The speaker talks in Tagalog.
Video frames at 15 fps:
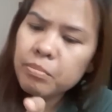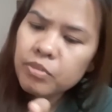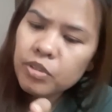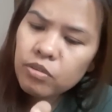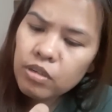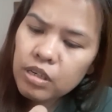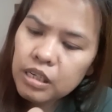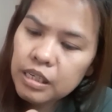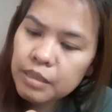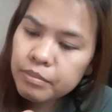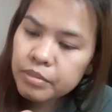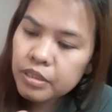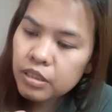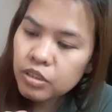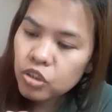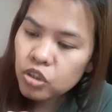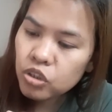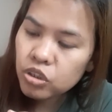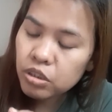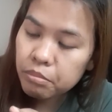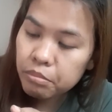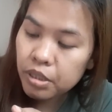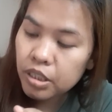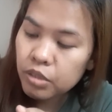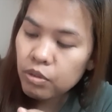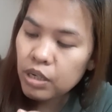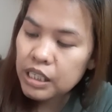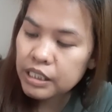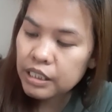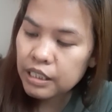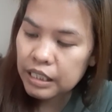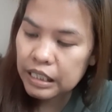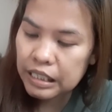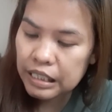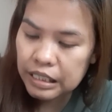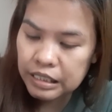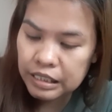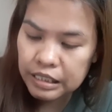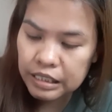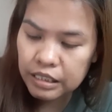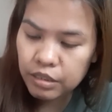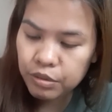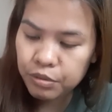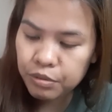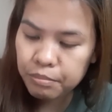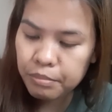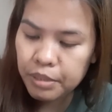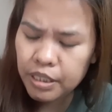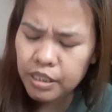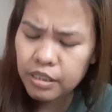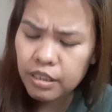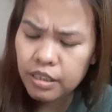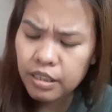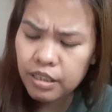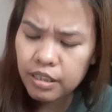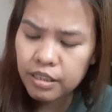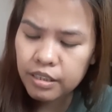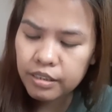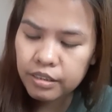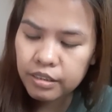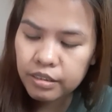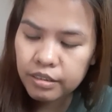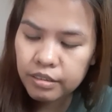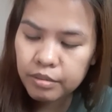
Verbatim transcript: Hindi ko na alam saan siya made. Wala siya nakalagay kung made in